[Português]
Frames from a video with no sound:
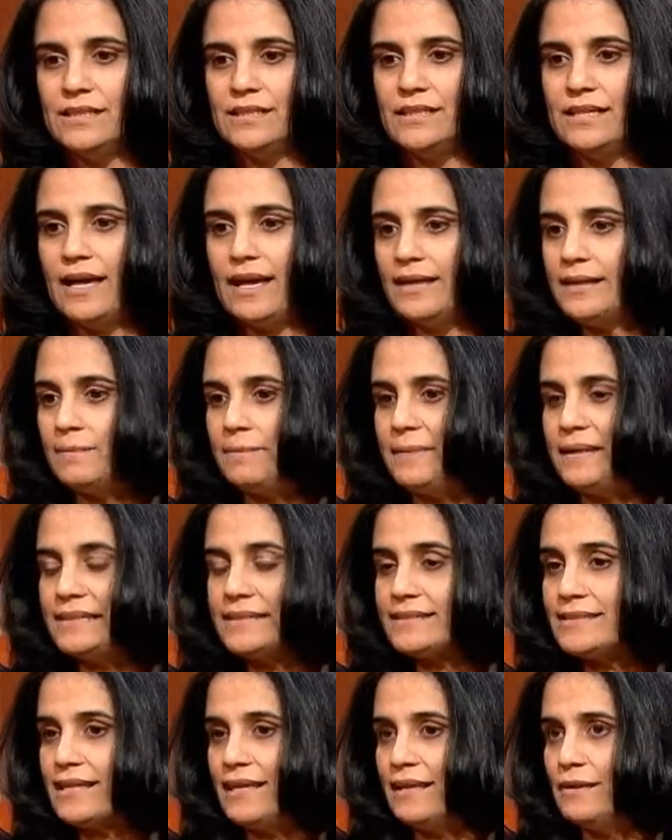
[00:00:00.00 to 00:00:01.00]
e aí
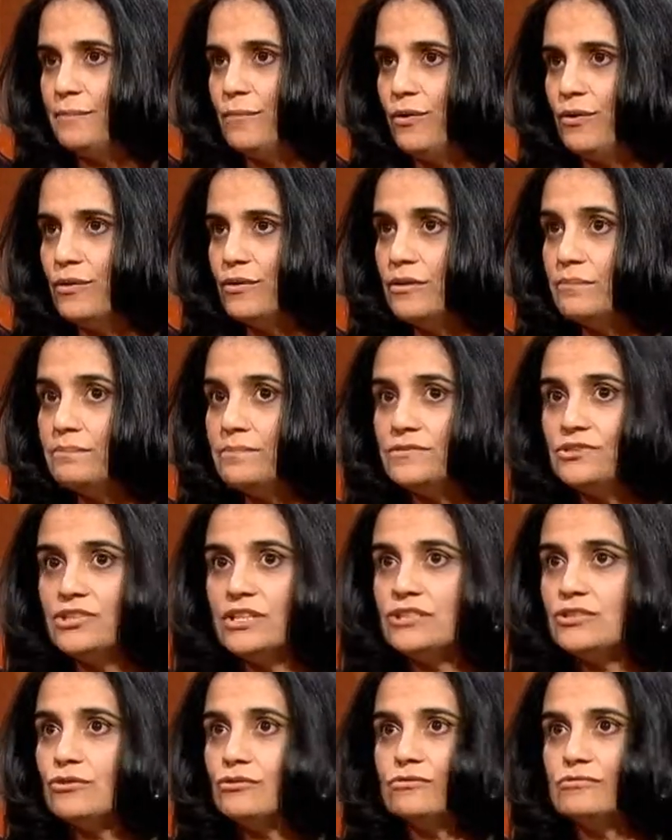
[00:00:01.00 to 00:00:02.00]
pensei, bom,
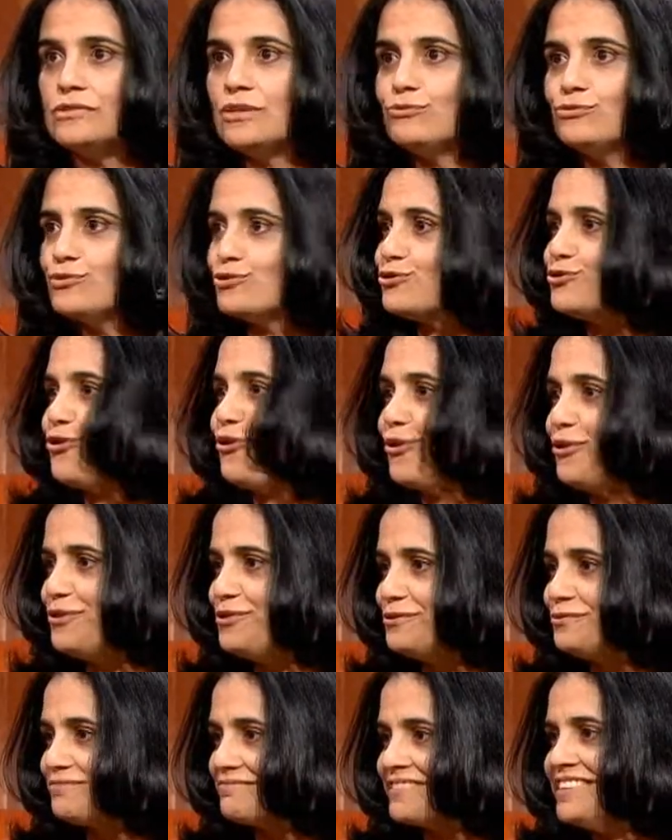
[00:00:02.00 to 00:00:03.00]
gente, eu não tenho um
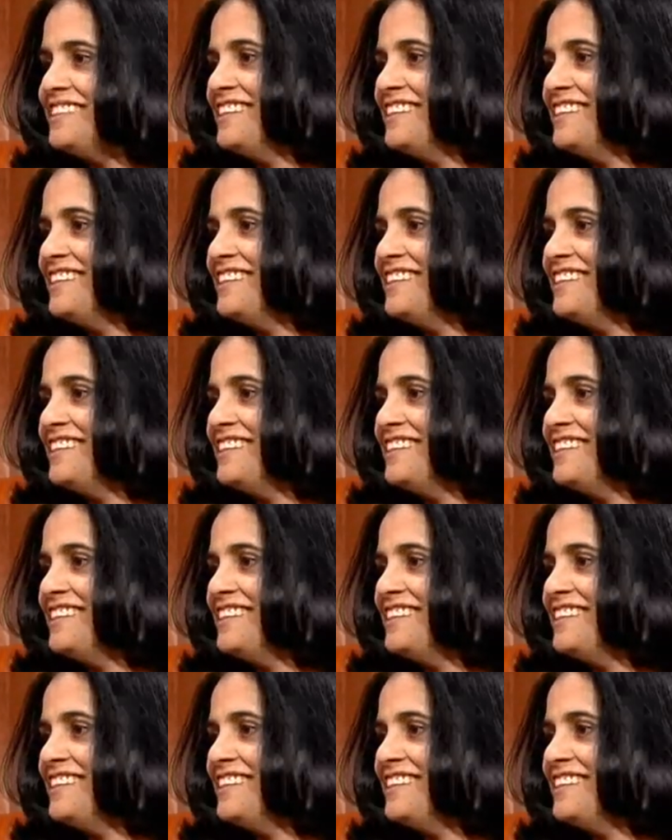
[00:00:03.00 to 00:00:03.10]
sonho.